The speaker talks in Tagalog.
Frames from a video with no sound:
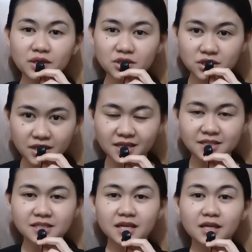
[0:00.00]
which
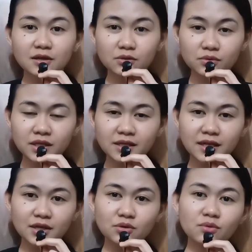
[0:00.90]
is
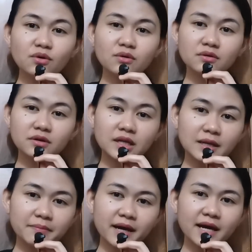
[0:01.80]
including na yung
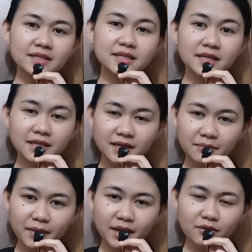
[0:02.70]
Gorilla Pad,
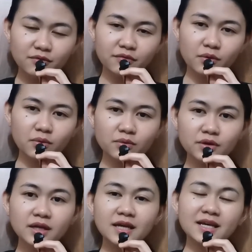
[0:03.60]

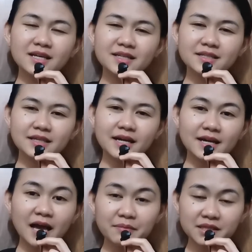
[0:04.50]
microphone,
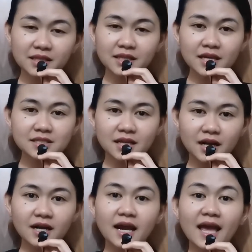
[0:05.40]
na gamit ng
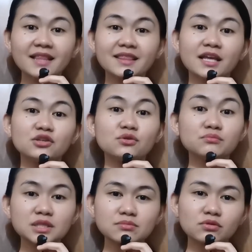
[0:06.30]
DSLR and then
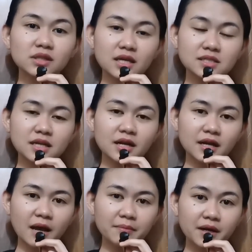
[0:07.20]
yung mismong
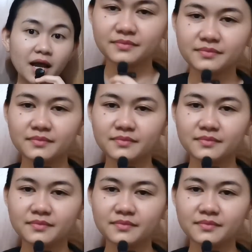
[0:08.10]
DSLR camera.